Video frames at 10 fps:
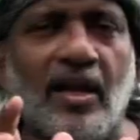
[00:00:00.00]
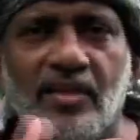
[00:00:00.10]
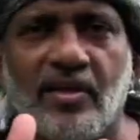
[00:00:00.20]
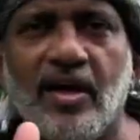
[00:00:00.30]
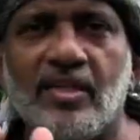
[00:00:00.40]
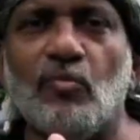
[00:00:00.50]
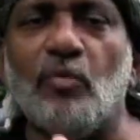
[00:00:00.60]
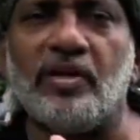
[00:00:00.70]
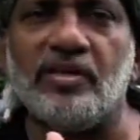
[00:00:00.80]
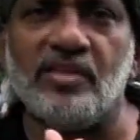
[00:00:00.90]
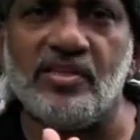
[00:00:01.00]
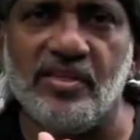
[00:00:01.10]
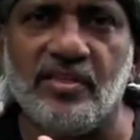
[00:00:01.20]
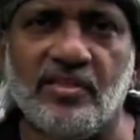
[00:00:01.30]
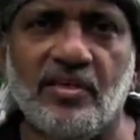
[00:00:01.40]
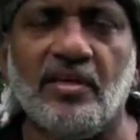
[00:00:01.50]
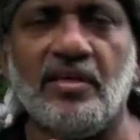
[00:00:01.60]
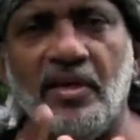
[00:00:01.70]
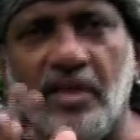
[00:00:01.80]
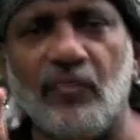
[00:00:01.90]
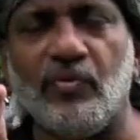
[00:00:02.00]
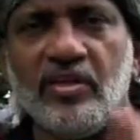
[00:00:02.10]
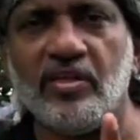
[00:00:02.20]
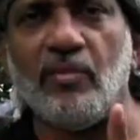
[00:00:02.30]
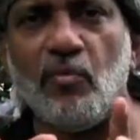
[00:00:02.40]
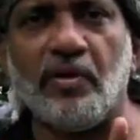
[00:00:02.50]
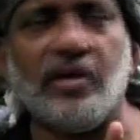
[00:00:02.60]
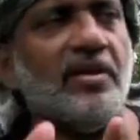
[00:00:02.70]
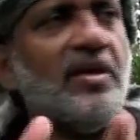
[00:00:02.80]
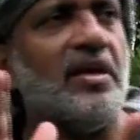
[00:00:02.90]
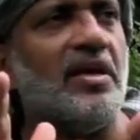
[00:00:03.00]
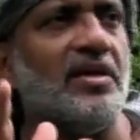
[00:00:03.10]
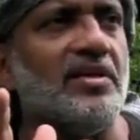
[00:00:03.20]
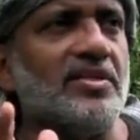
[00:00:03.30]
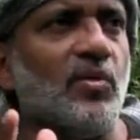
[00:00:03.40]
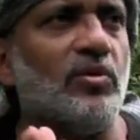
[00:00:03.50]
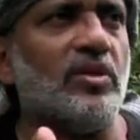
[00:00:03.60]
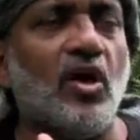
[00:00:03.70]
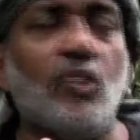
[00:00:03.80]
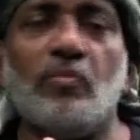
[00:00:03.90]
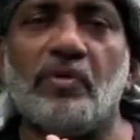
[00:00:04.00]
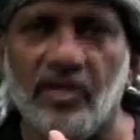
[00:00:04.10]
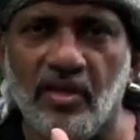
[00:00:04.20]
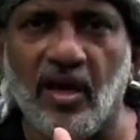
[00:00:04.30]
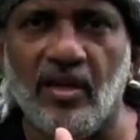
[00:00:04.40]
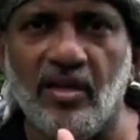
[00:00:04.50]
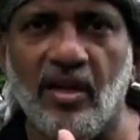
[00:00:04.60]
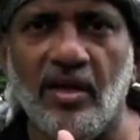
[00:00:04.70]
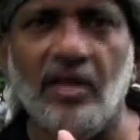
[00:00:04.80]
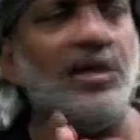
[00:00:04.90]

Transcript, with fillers: اللدغات ممكن تزيد احنا في ايدنا ممكن نزودها وممكن نقللها